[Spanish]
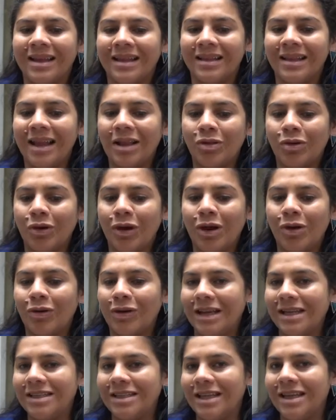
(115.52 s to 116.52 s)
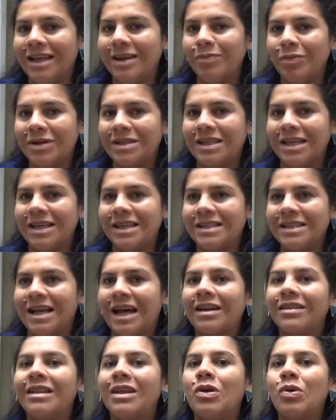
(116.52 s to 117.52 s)
dentro de lo que sigue pues es
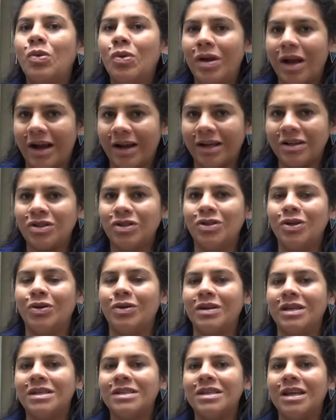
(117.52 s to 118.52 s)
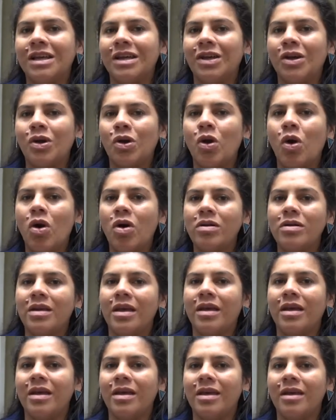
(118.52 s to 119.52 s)
articular acciones con
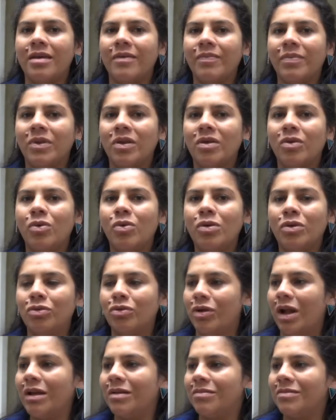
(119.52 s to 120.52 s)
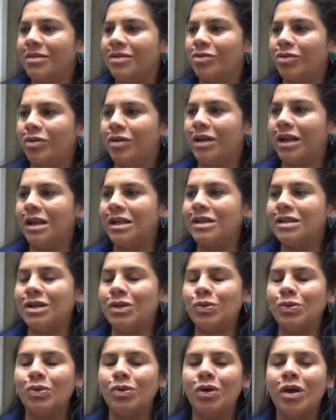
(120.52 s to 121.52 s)
eh, cultura, con el
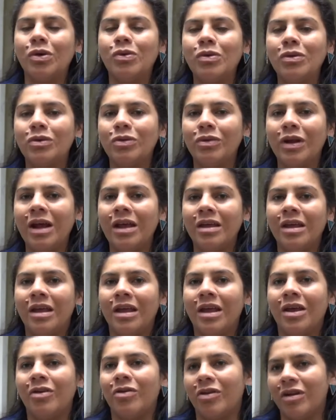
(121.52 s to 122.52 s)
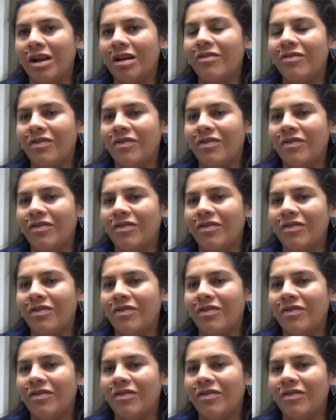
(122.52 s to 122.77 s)
Instituto de Cultura, con el